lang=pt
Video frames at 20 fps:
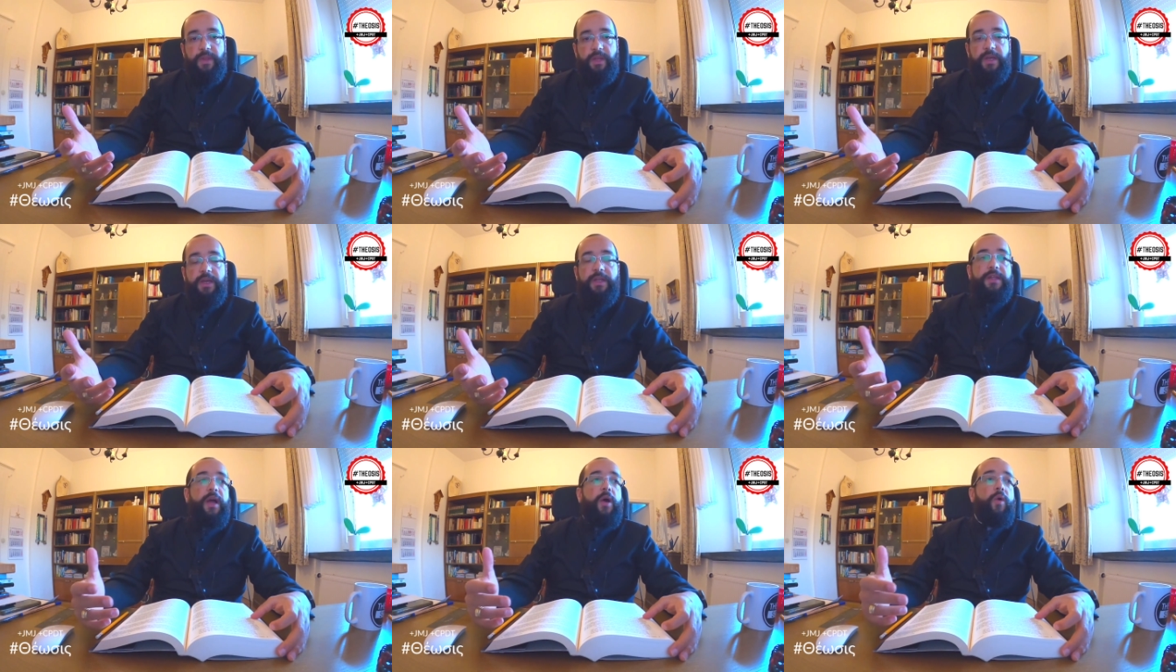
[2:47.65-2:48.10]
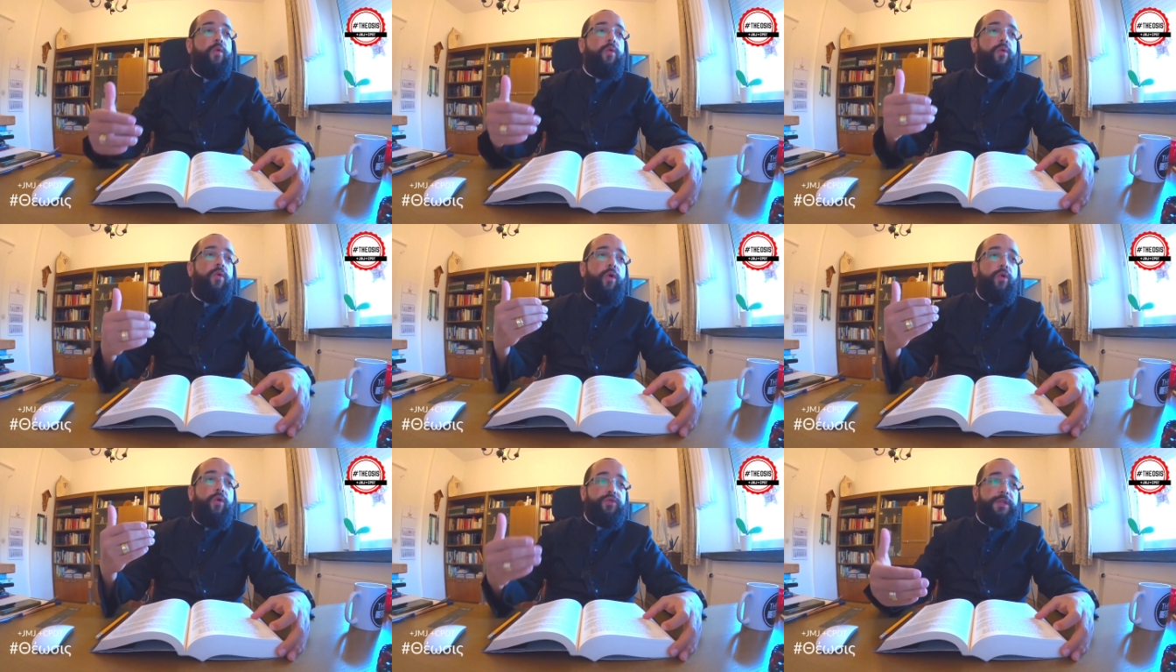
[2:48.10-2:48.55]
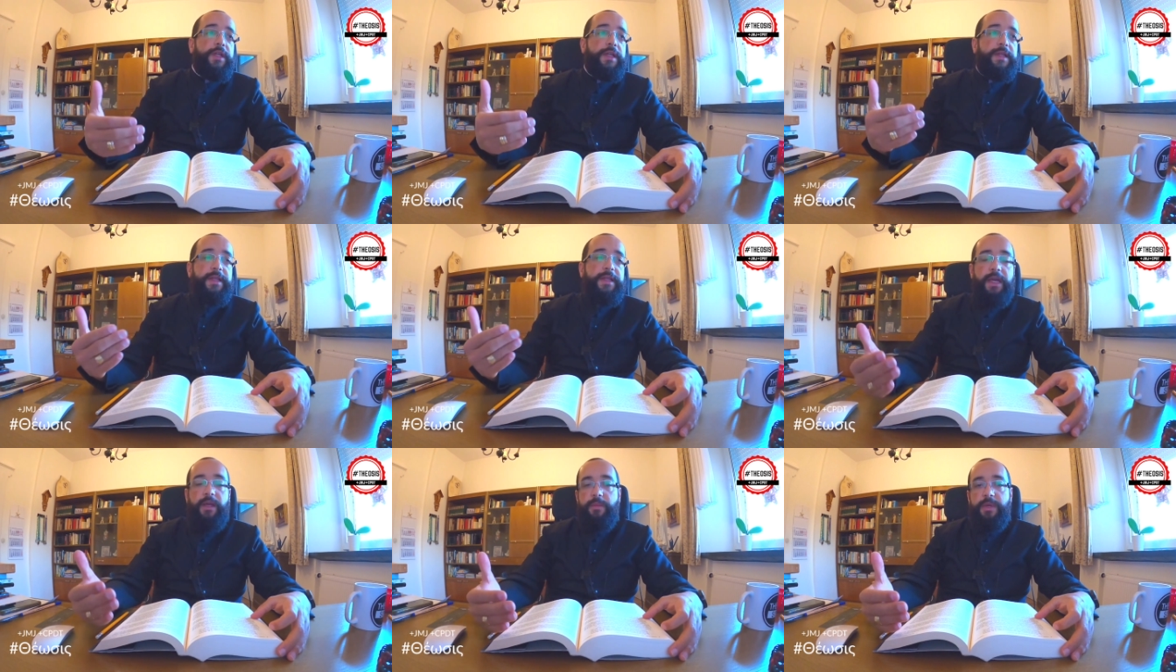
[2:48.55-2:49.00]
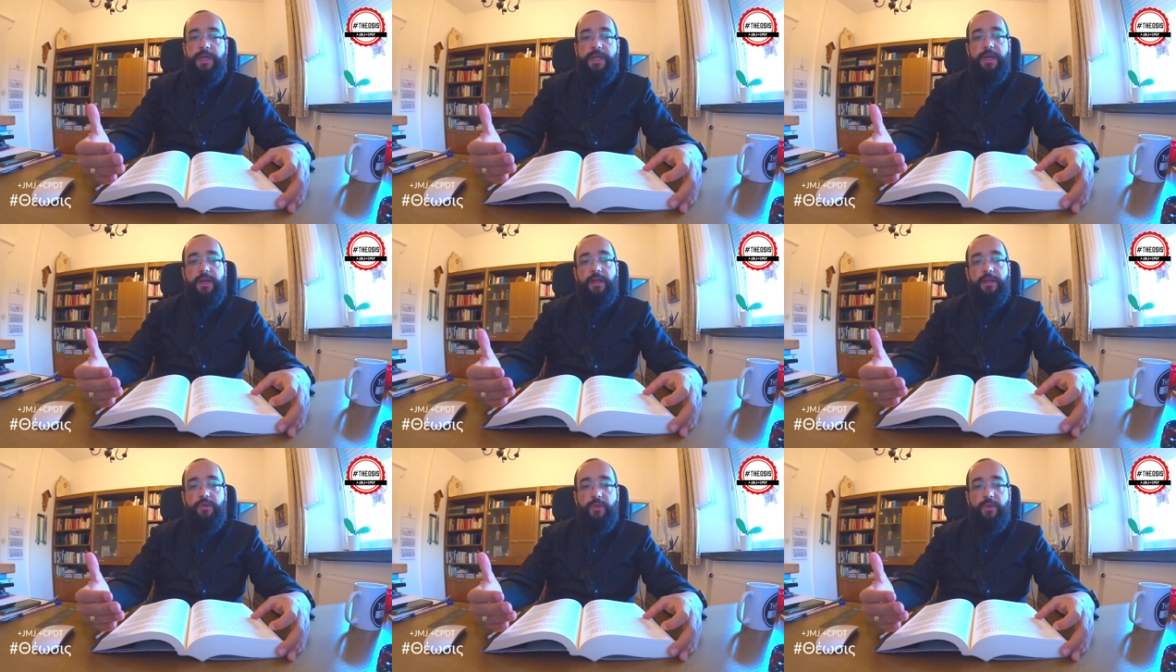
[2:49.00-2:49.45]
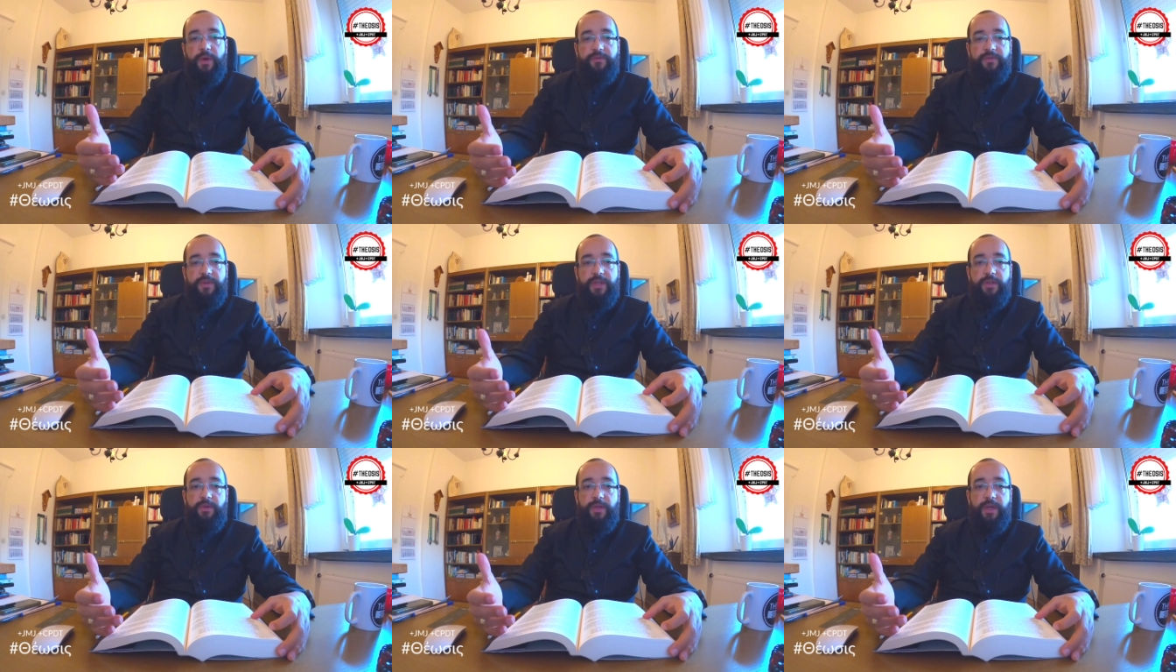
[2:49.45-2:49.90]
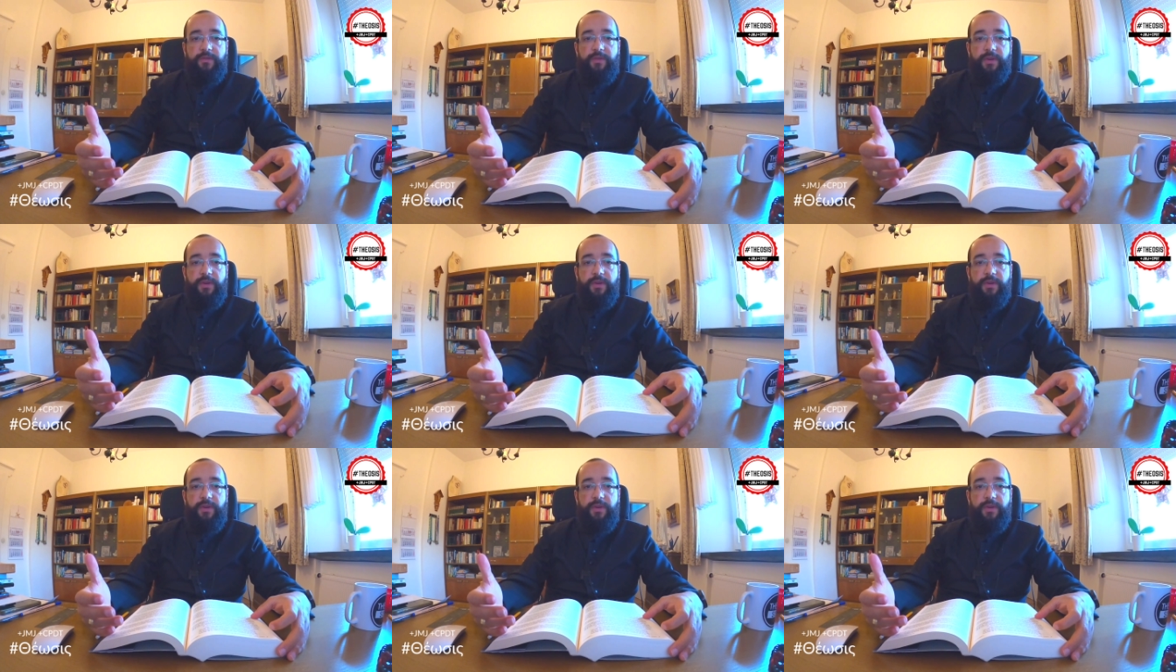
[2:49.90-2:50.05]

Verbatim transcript: Então o outro determina na tua vida o que,